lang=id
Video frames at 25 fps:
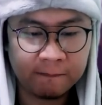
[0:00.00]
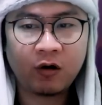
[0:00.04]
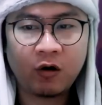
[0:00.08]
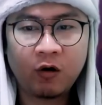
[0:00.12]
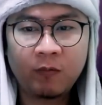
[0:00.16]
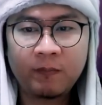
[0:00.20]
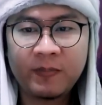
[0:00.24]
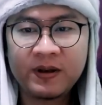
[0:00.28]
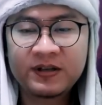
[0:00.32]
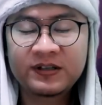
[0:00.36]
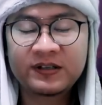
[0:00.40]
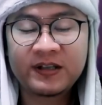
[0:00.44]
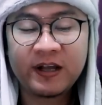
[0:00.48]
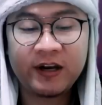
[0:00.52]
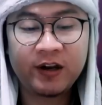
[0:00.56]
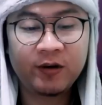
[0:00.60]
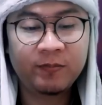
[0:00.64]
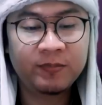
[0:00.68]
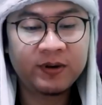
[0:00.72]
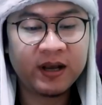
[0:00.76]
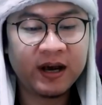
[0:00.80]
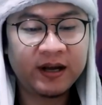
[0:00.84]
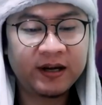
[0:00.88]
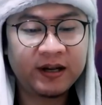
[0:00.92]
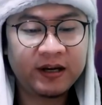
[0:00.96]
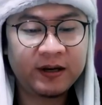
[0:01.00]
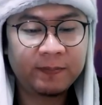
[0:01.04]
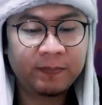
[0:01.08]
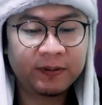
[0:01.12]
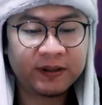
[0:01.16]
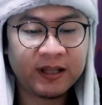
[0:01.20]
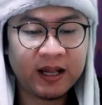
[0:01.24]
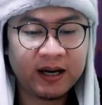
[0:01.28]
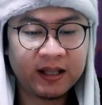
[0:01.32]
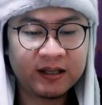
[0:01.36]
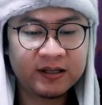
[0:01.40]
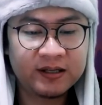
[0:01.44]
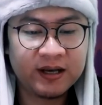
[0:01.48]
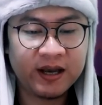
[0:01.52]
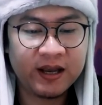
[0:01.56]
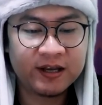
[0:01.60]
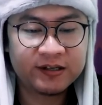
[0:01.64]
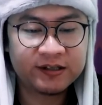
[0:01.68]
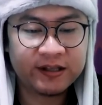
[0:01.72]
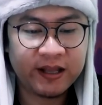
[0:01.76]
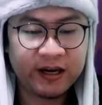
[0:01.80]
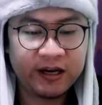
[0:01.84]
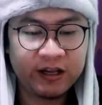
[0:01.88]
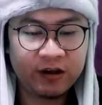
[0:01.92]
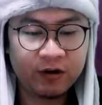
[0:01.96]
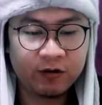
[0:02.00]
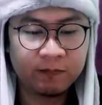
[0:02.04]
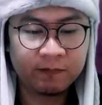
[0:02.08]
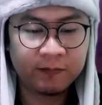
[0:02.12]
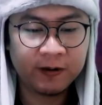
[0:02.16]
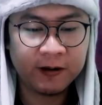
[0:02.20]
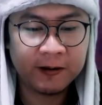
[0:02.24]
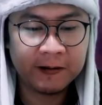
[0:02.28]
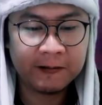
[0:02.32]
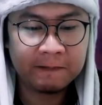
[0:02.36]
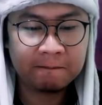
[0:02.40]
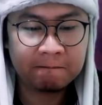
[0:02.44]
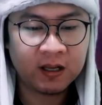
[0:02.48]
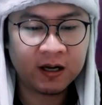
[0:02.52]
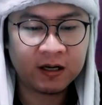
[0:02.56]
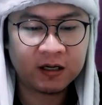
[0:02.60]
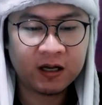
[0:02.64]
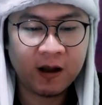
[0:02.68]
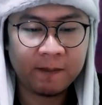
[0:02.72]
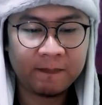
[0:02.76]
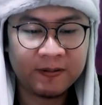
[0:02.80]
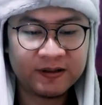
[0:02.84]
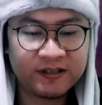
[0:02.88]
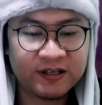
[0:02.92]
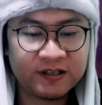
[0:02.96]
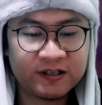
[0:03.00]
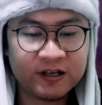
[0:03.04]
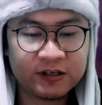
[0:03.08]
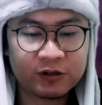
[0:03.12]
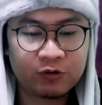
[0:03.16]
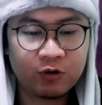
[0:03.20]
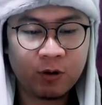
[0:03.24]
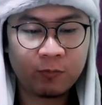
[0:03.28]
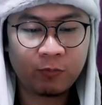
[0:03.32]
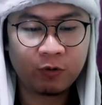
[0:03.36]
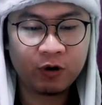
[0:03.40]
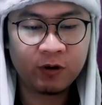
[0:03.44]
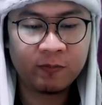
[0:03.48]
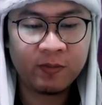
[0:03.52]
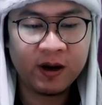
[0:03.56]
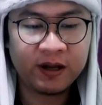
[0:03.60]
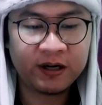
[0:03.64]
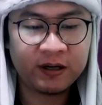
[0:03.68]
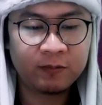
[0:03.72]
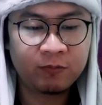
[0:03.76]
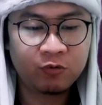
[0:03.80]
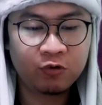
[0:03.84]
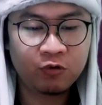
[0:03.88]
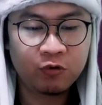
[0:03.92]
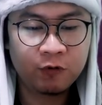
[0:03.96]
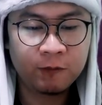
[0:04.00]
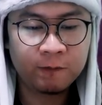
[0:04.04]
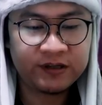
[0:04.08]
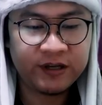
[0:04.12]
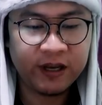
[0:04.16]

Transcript: Home stadiumnya ada di Petaling Jaya Stadium ya, dengan kapasitas 25.000.